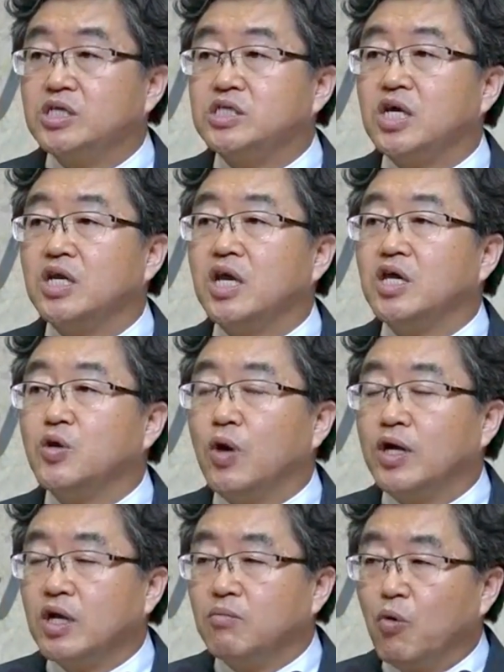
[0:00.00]
세례
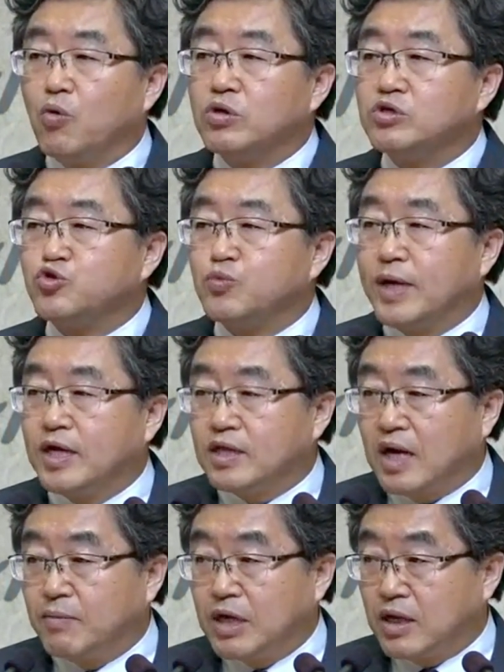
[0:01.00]
요한의 목을 수반에
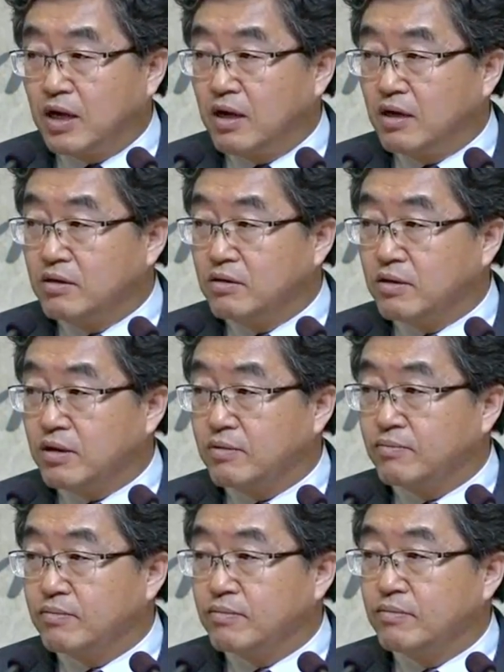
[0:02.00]
담아달라는 거예요.
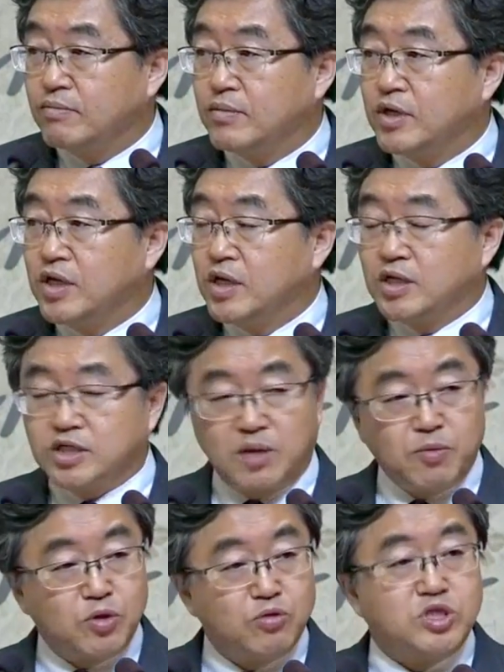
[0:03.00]

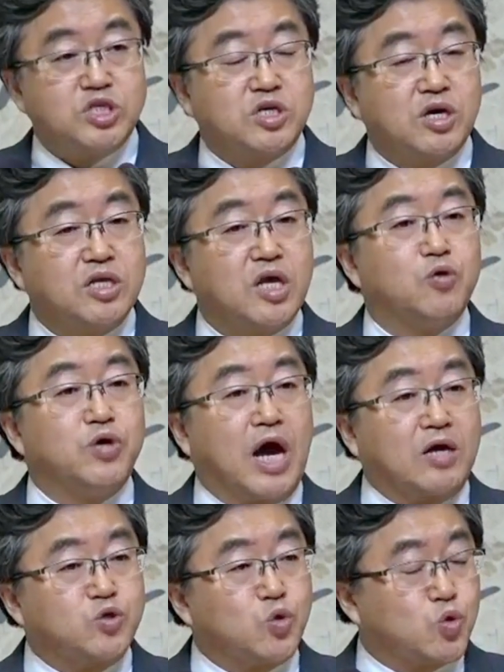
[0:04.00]
체면도 지켜야 되고
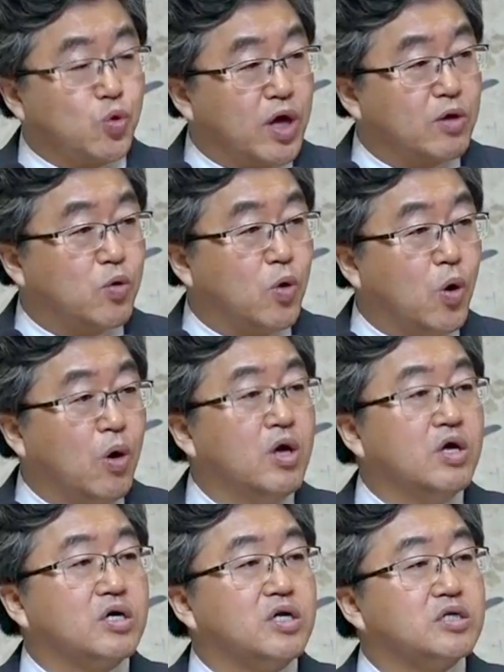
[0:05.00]
약속도
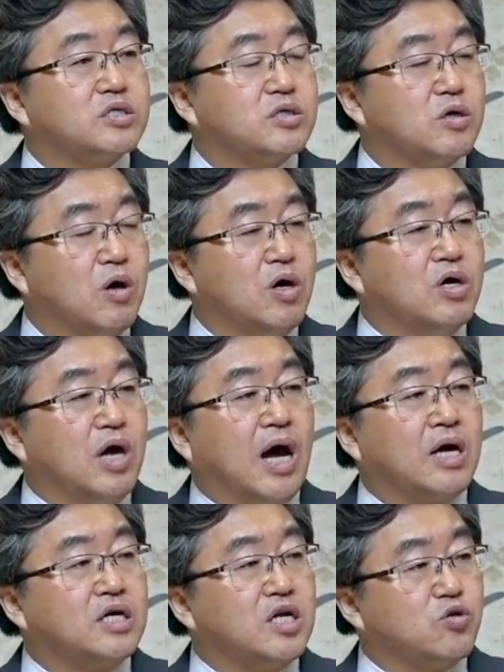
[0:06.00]
했고 그래서
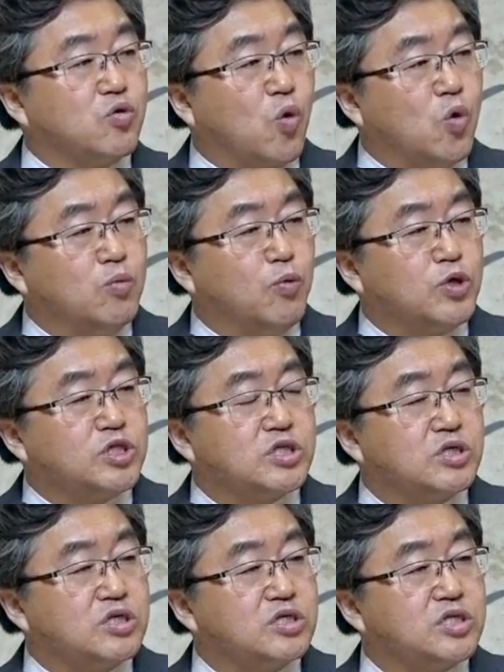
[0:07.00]
안 그래도 꼴 보기
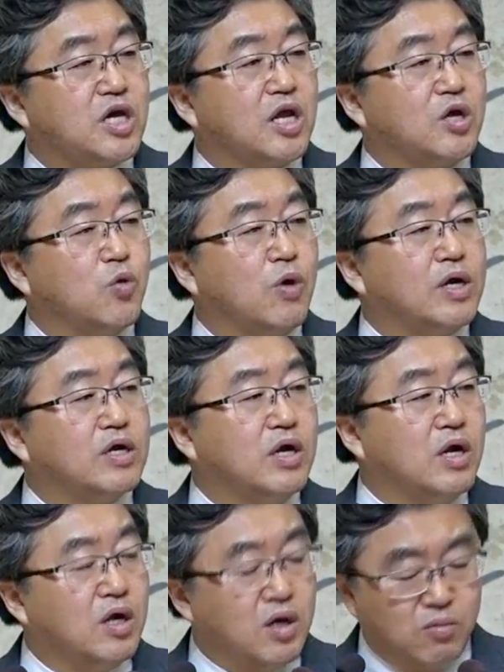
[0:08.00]
싫은 그 세례
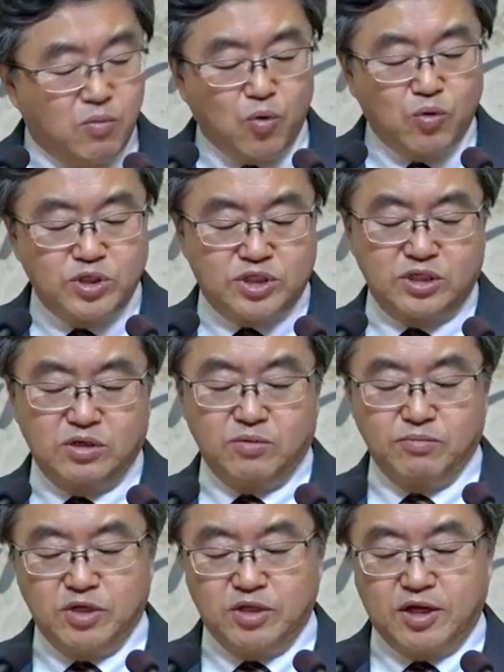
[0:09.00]
요한을 목을 친
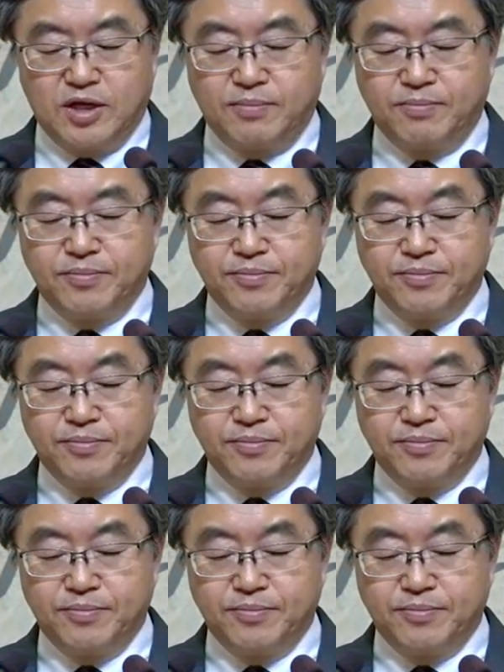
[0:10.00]
겁니다.